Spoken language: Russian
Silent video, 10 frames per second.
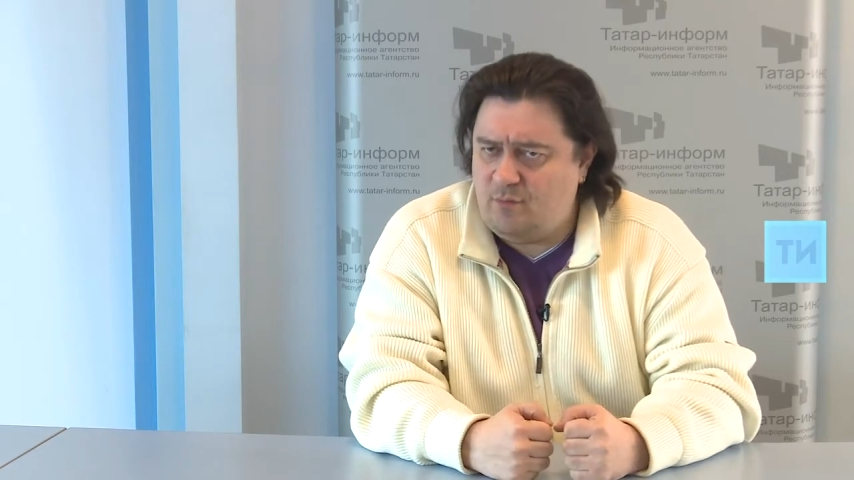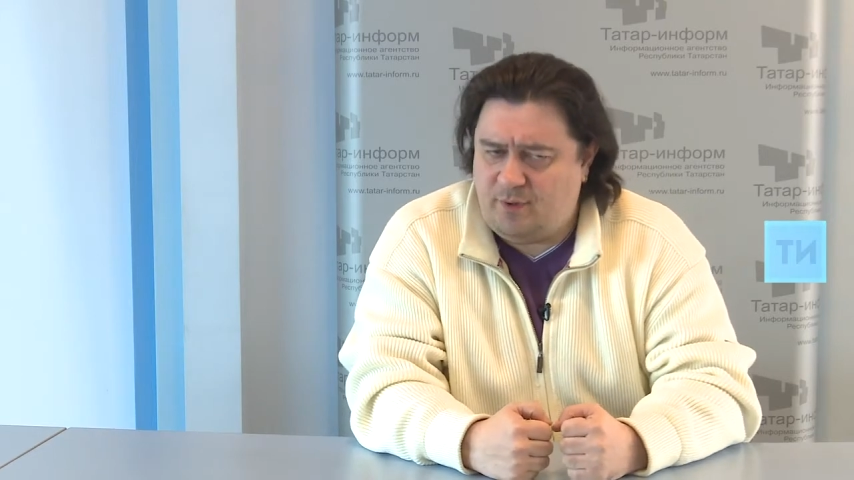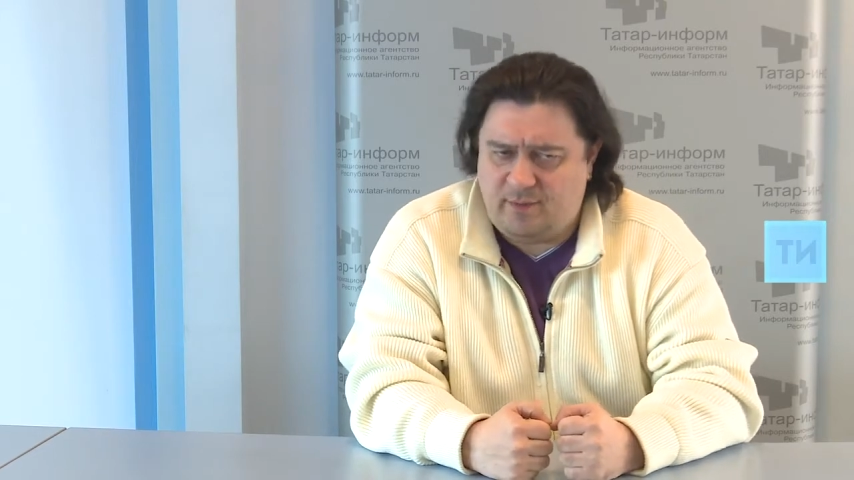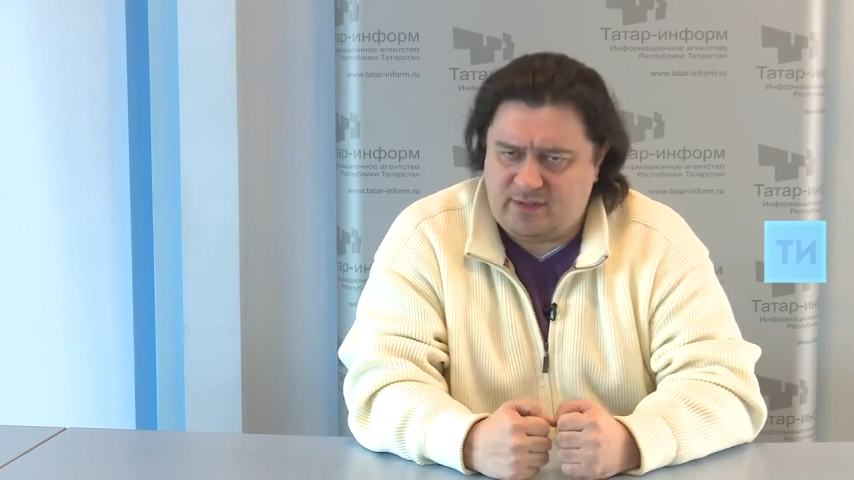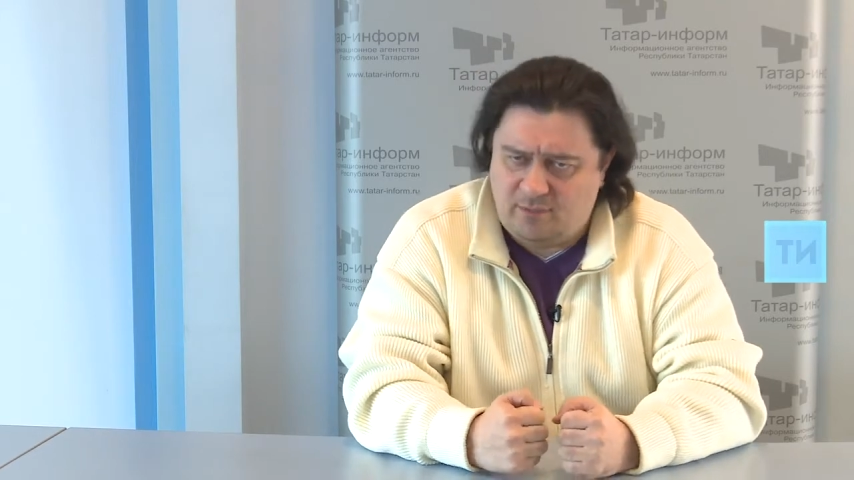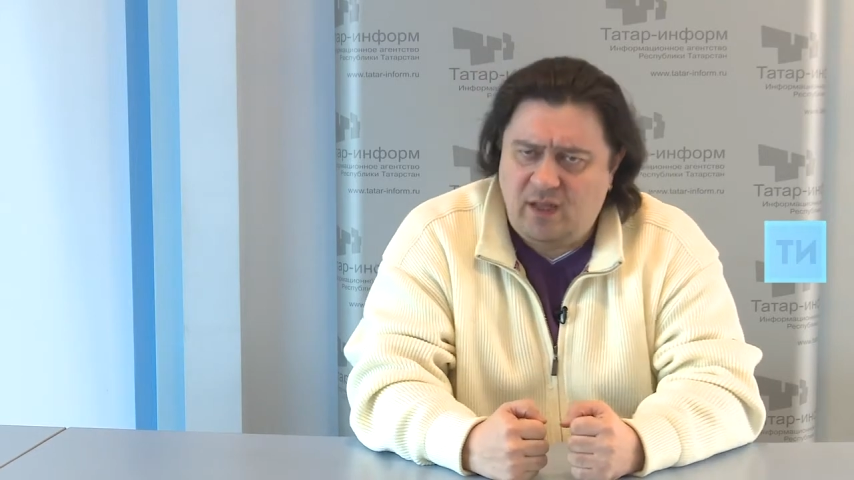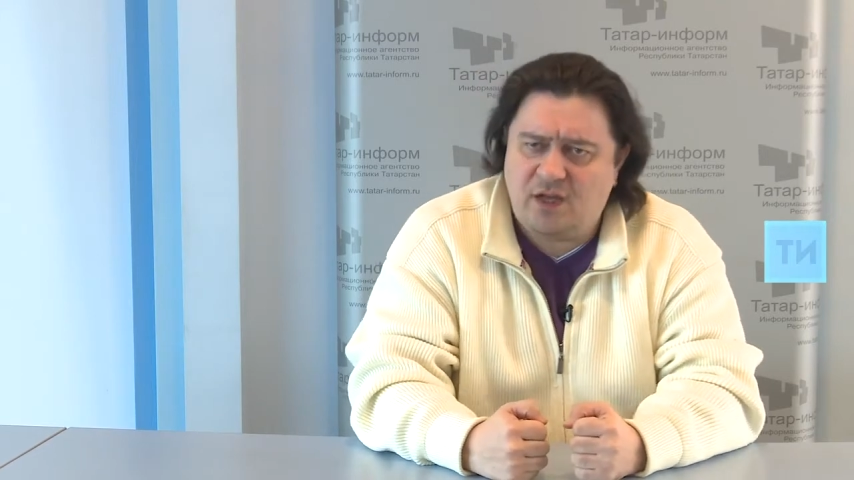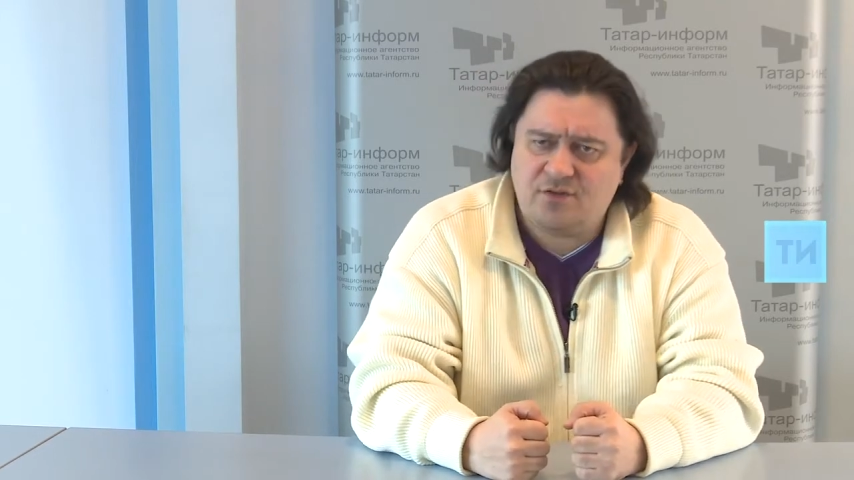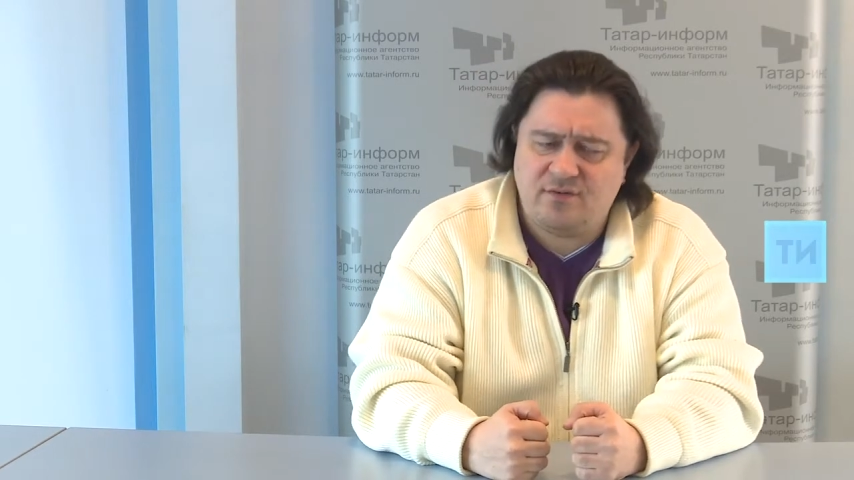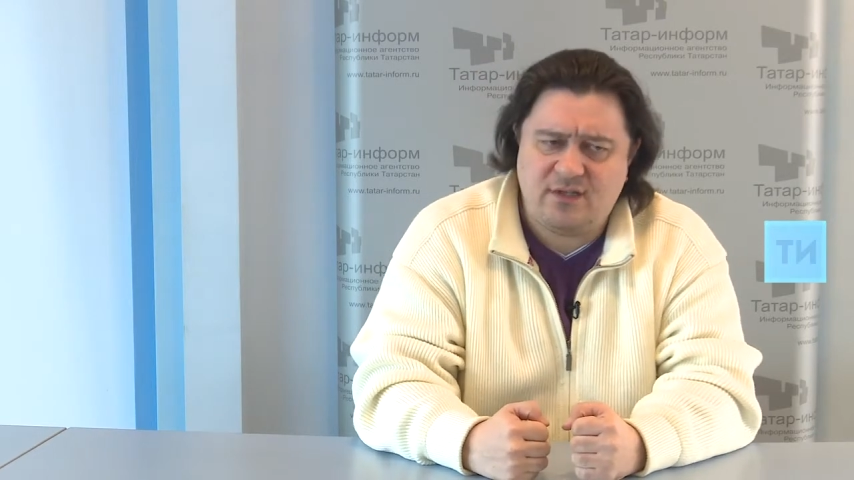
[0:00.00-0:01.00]
он прям за
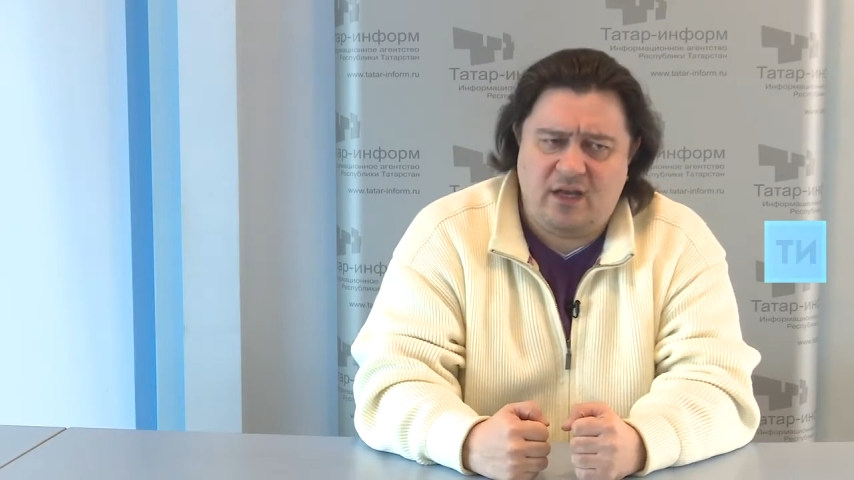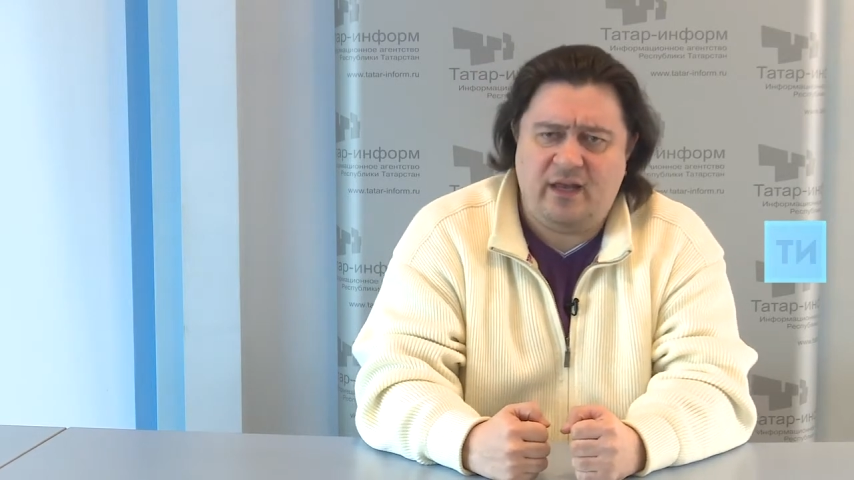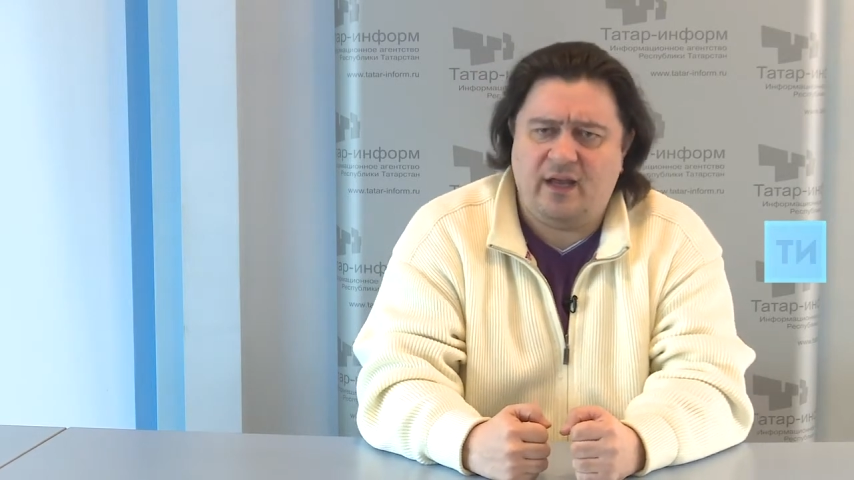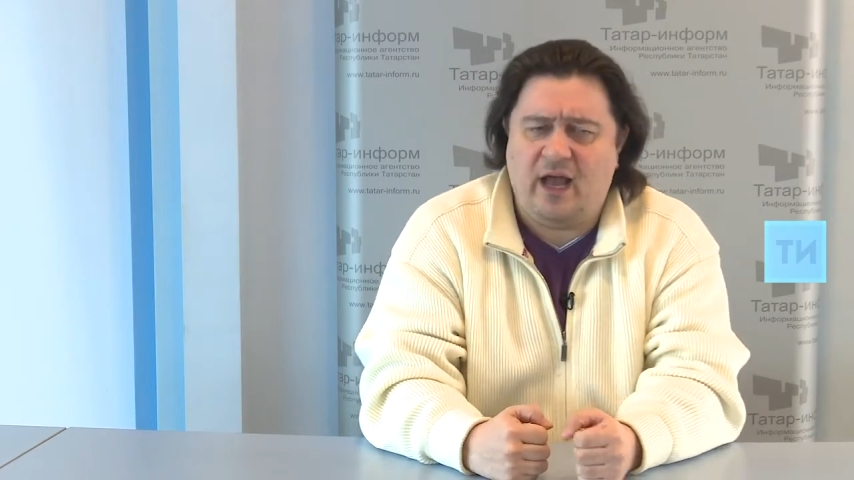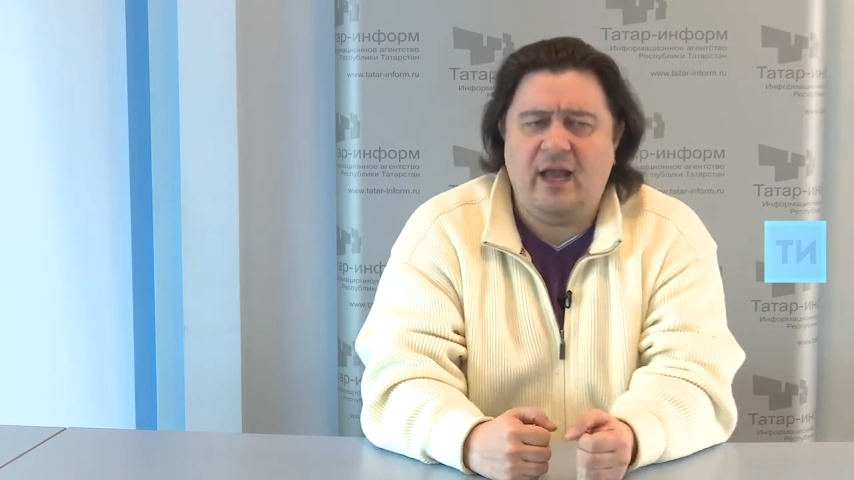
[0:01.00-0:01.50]
младшего, за Олега.